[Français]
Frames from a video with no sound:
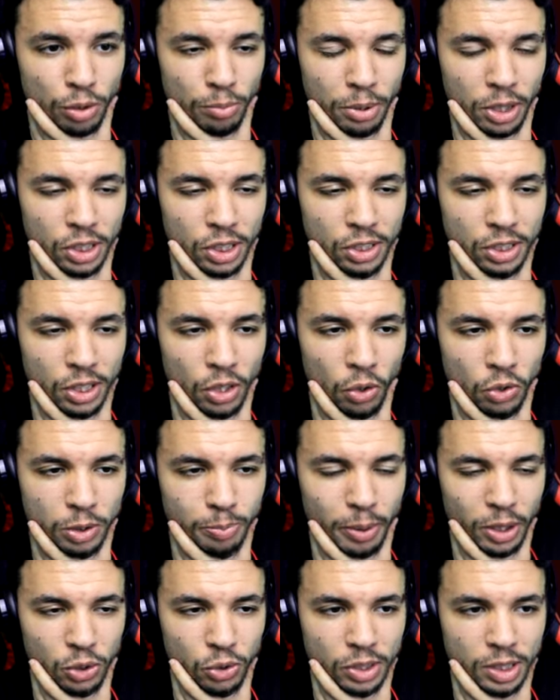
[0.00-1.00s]
J'aime bien cette
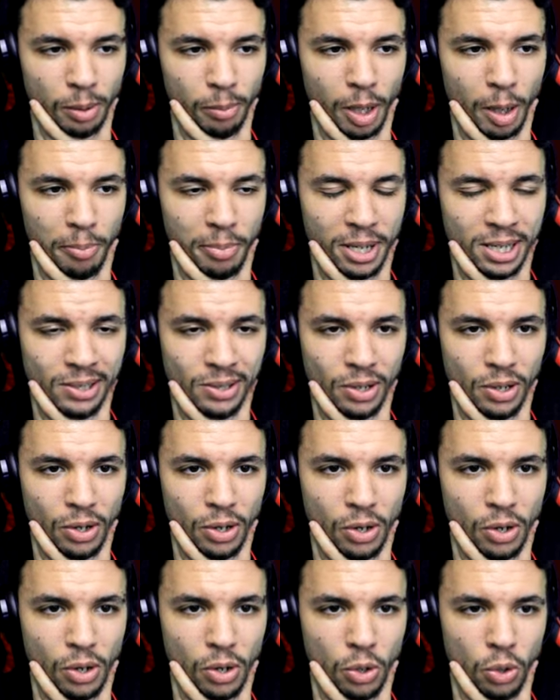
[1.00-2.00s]
séquence parce que ça me rappelle
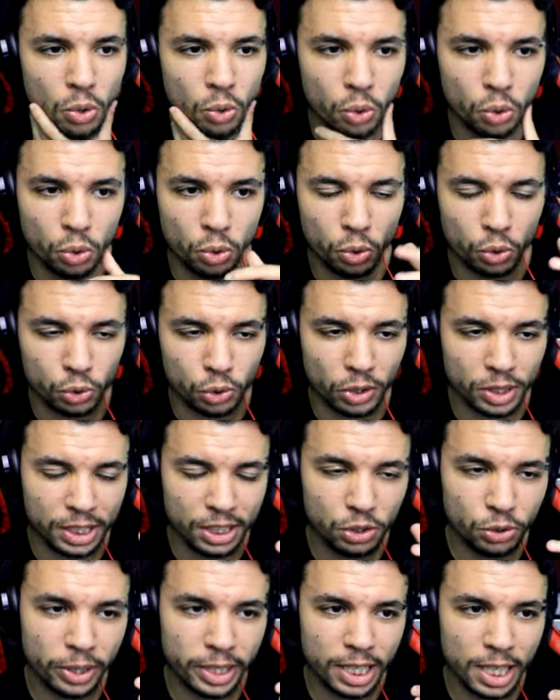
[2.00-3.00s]
euh, le
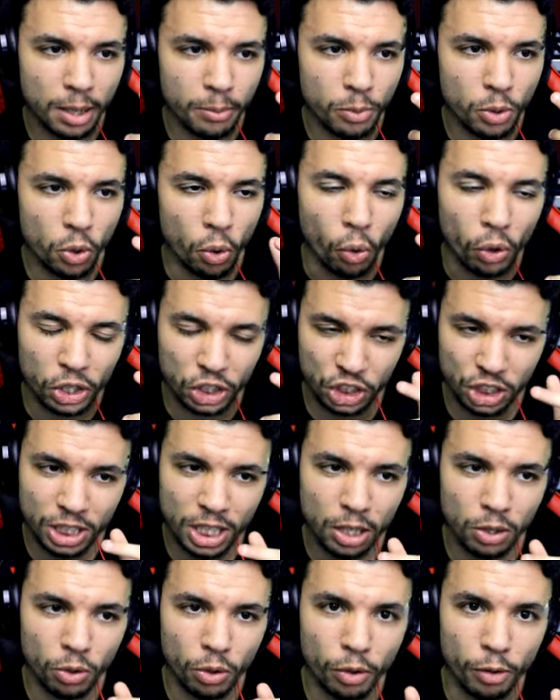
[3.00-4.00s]
Sonic the Game
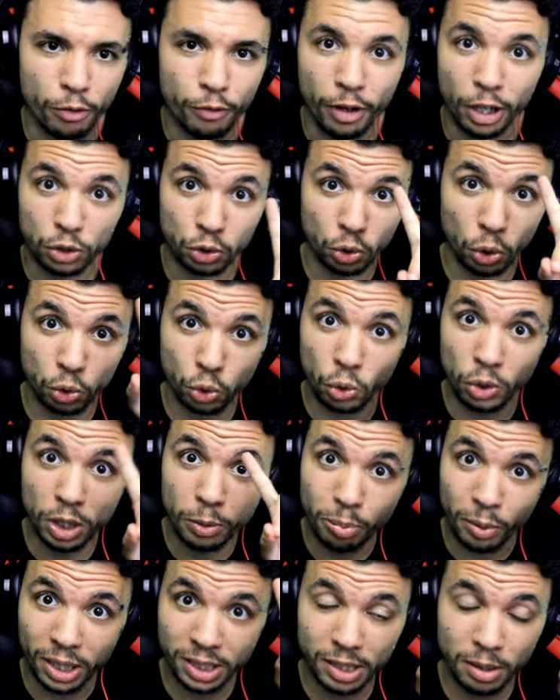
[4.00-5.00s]
original, euh, enfin sans
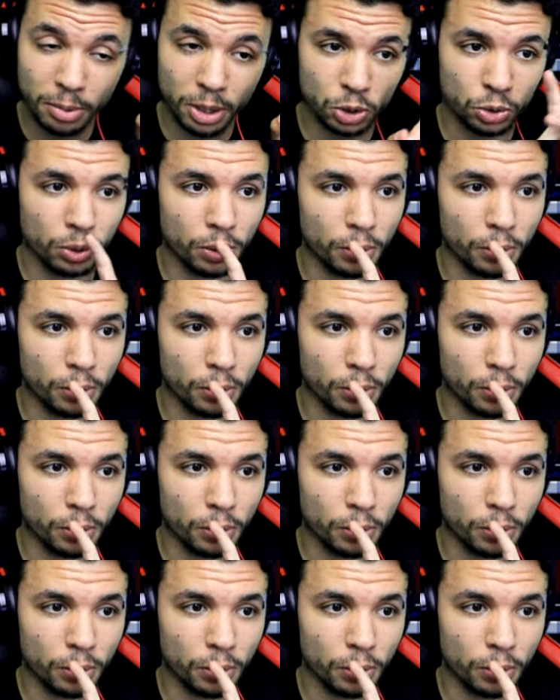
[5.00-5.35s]
Sonic.exe bien